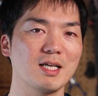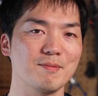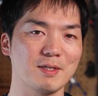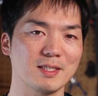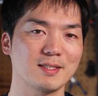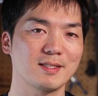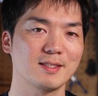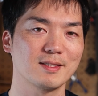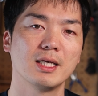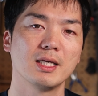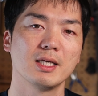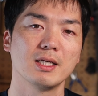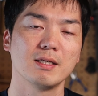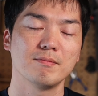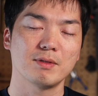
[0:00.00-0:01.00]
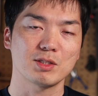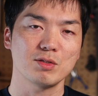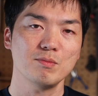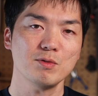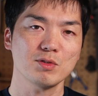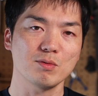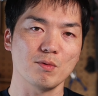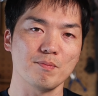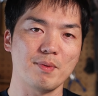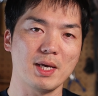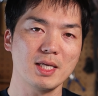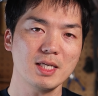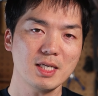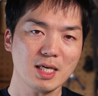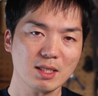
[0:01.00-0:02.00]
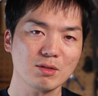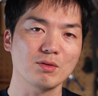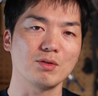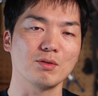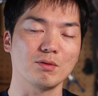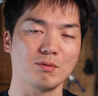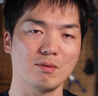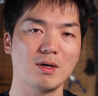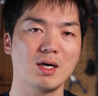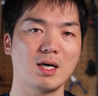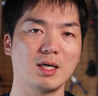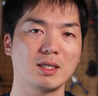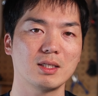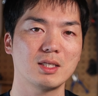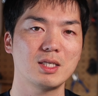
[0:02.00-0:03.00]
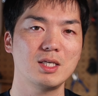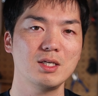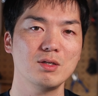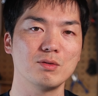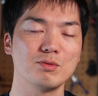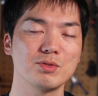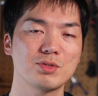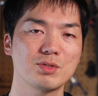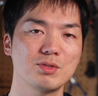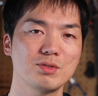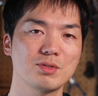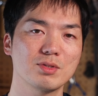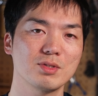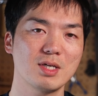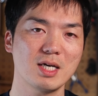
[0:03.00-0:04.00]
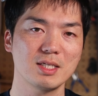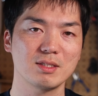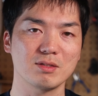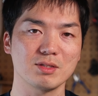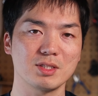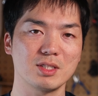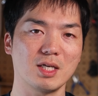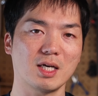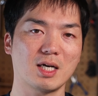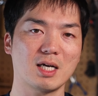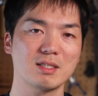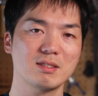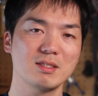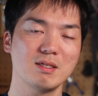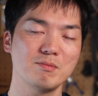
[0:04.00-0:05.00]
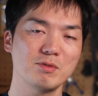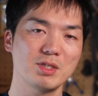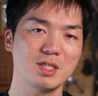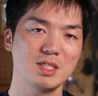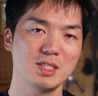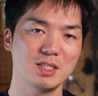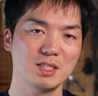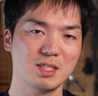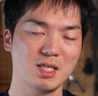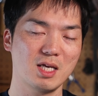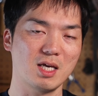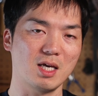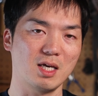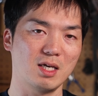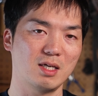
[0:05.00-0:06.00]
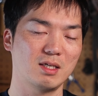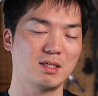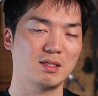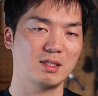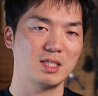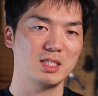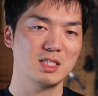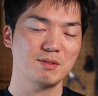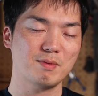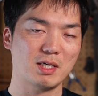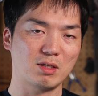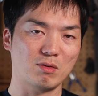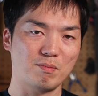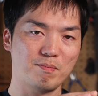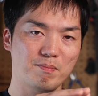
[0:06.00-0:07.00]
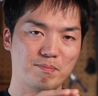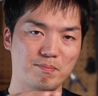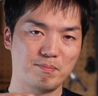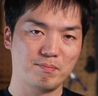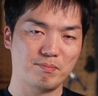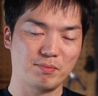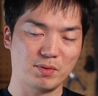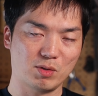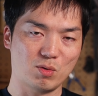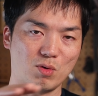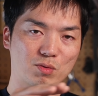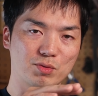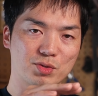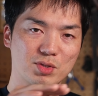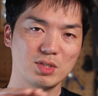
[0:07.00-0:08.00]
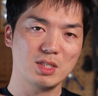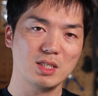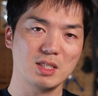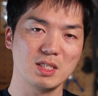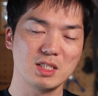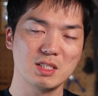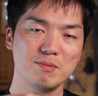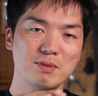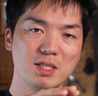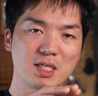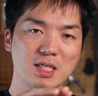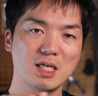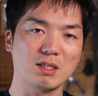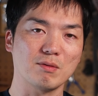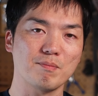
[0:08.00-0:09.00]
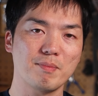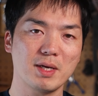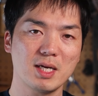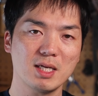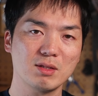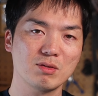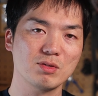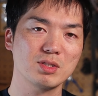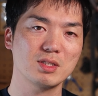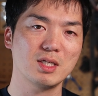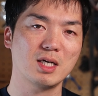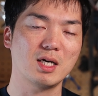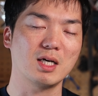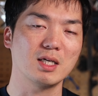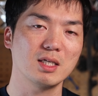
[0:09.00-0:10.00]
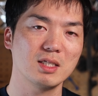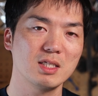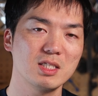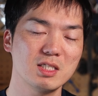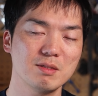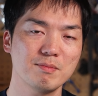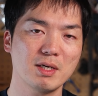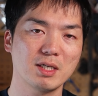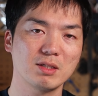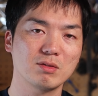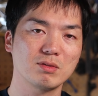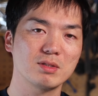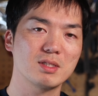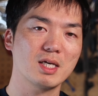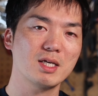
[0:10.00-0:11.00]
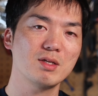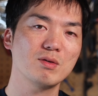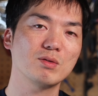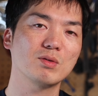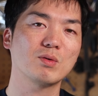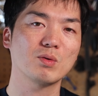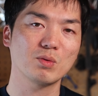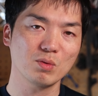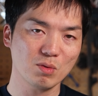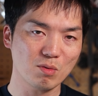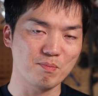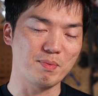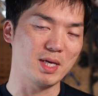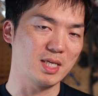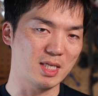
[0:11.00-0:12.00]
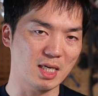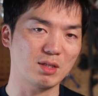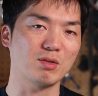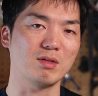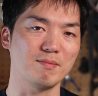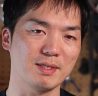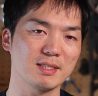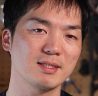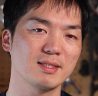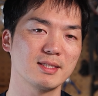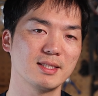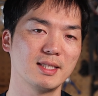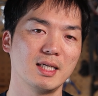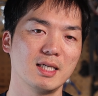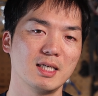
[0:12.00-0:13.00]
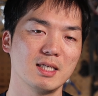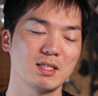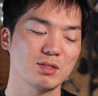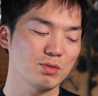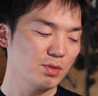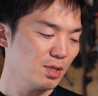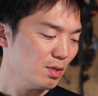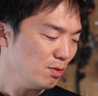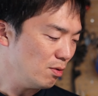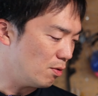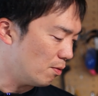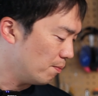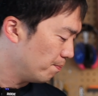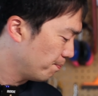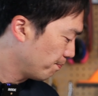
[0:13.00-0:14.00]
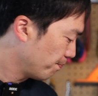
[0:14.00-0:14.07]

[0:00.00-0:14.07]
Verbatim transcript: ありますまあ、そもそもベニヤというのは木を薄くスライスしてかつらむきにして1枚のこう薄い1ミリ以下のペラッとした1枚の材料のことをベニヤと言います。それを